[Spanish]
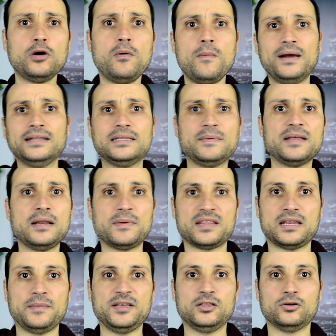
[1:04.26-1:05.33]
cómo va el tema del
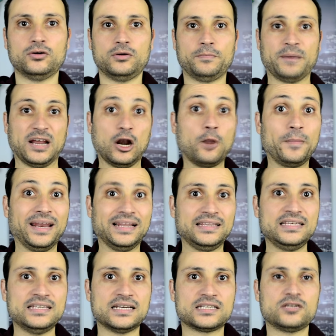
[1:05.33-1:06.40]
almacenamiento. Para los
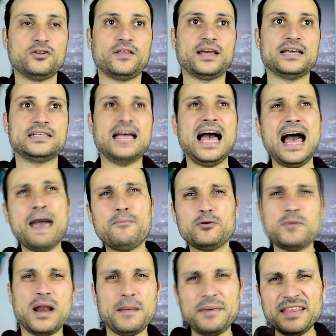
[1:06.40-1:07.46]
piratillas, no digáis, ah, pues
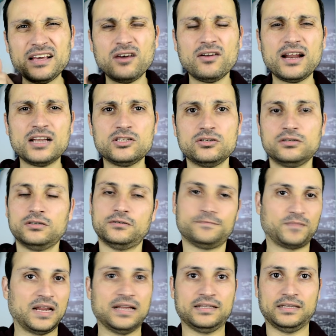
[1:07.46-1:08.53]
me la voy a descargar yo. No,
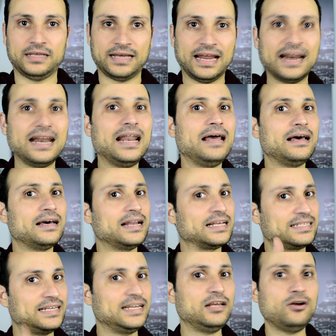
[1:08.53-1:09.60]
eh, te descargas la, la
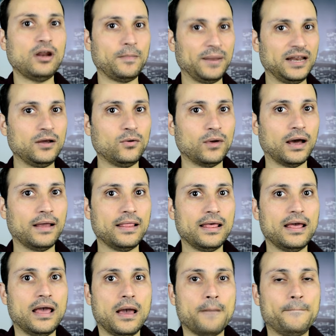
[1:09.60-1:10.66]
serie o la película,
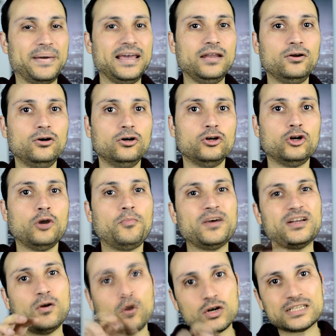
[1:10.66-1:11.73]
pero no
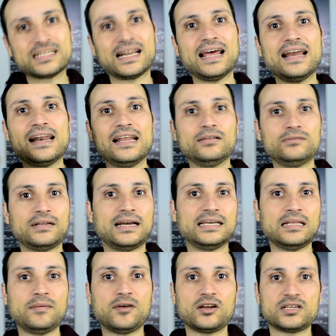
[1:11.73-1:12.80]
puedes luego extraerla de otra
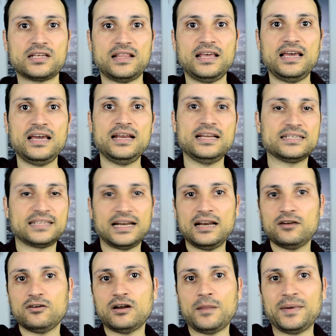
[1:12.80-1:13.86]
tarjeta micro SD ni extraerla
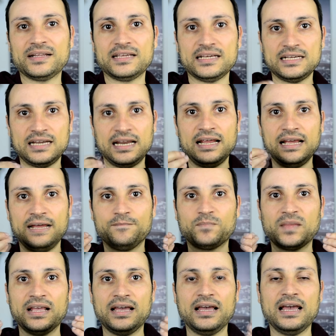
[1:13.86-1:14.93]
en ninguna parte. Eh,
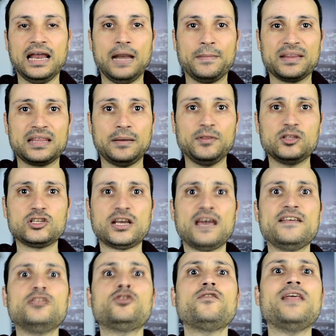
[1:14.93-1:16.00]
el almacenamiento se queda
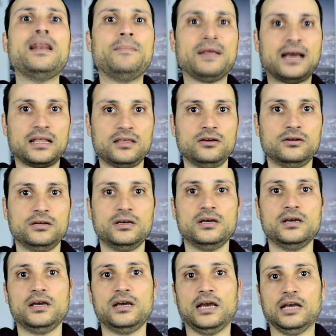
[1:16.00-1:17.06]
dentro de la aplicación.
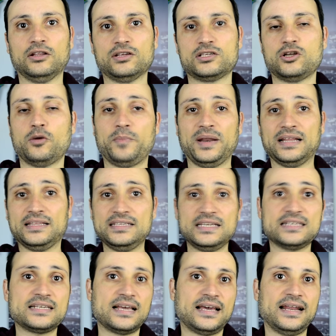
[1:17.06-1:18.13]
Entonces, los
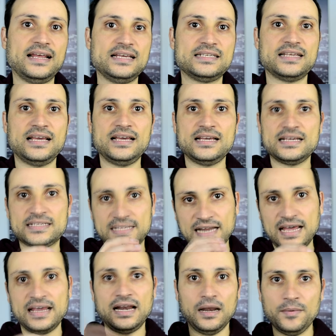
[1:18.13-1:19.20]
piratillas que queráis eh,
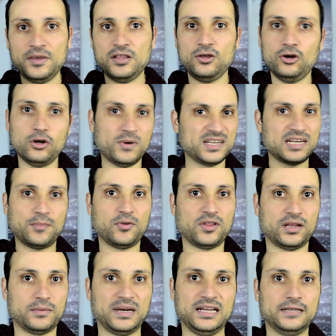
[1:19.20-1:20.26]
extraer el vídeo no vais a
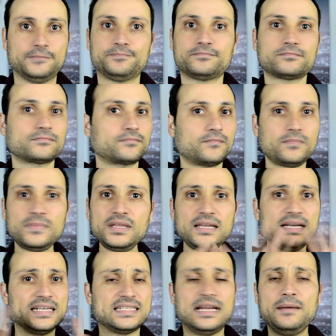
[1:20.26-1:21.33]
poder, ¿vale?
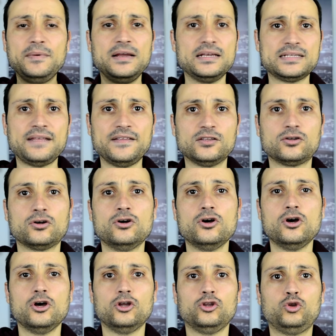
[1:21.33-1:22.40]
Está, dentro.
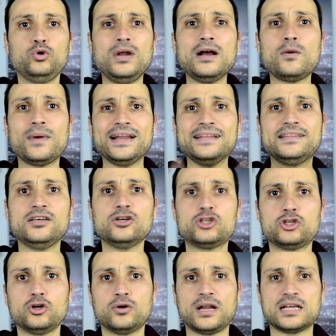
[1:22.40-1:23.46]
Dura
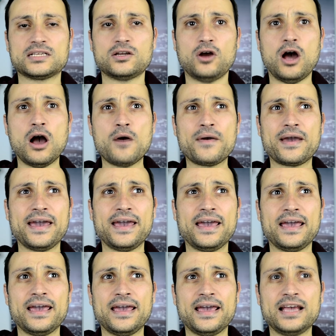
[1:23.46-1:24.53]
48 horas,
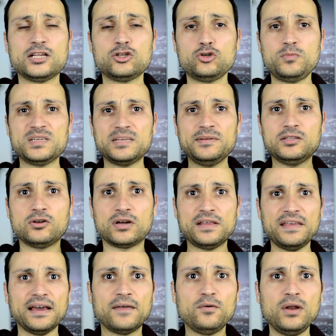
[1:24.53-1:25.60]
aunque esto supuestamente lo que
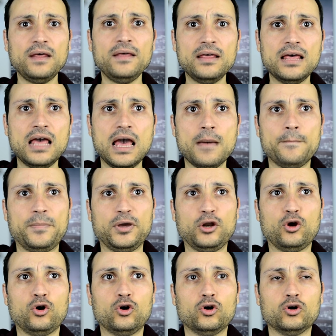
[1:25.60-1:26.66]
dice que dura,
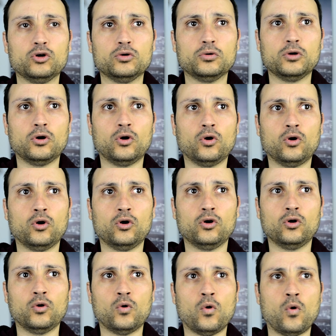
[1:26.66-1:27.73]
pero...
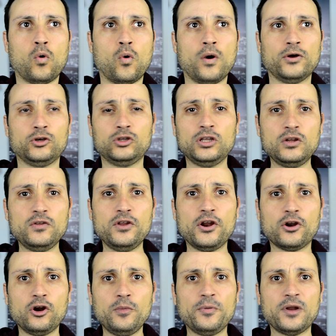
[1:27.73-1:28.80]
O, yo he tenido un
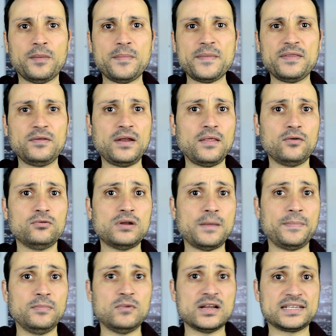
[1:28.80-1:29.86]
error, pero a mí me ha durado una,
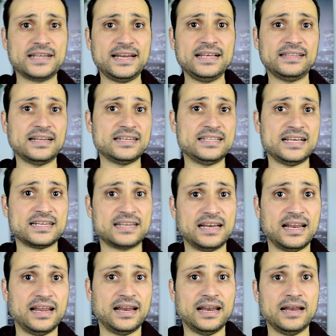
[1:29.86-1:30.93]
serie de 3 días en
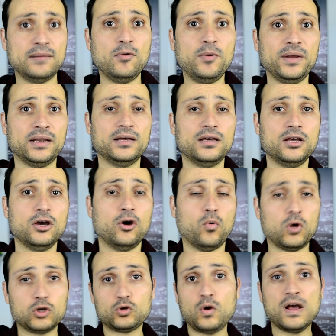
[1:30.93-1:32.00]
el móvil o
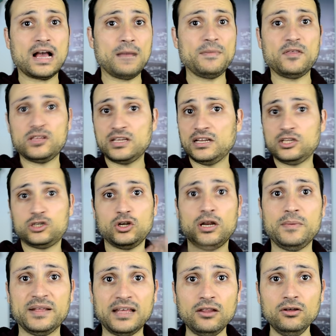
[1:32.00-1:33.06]
esto lo han cambiado y ya han hecho
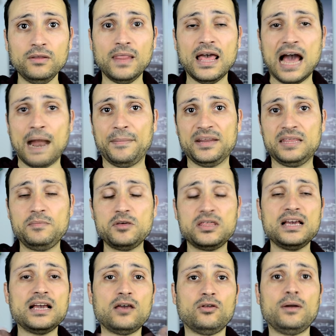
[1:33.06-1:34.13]
ilimitado. Al principio
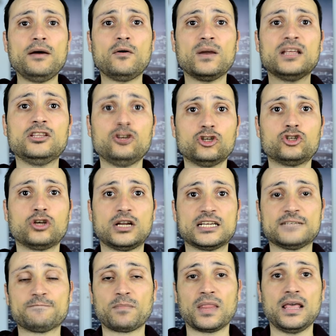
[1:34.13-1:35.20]
decían que duraba 48 horas.
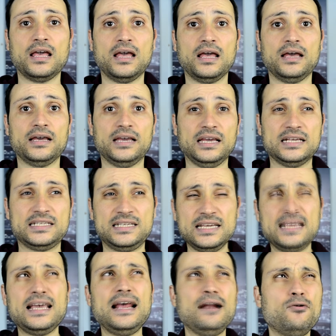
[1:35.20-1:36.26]
Y sí
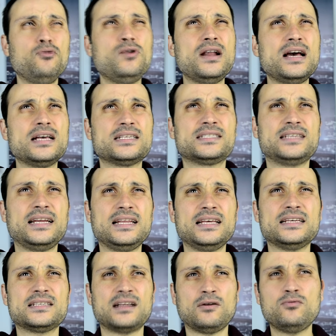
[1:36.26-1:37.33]
que algunas
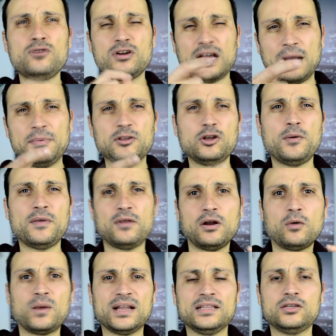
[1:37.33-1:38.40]
series, algunos capítulo me ha durado
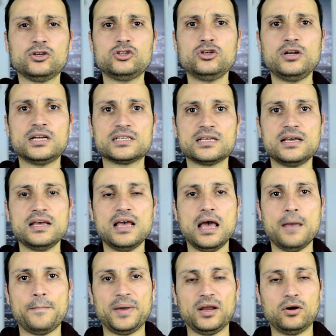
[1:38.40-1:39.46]
48 horas,
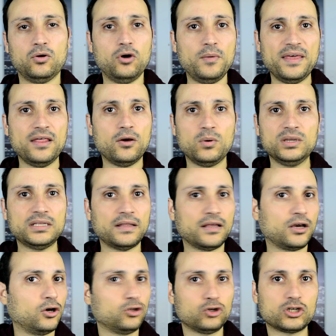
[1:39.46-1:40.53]
pero luego me he dado cuenta de
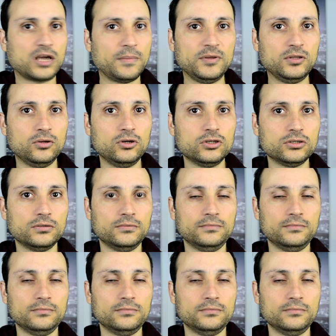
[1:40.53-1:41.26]
que otros capítulos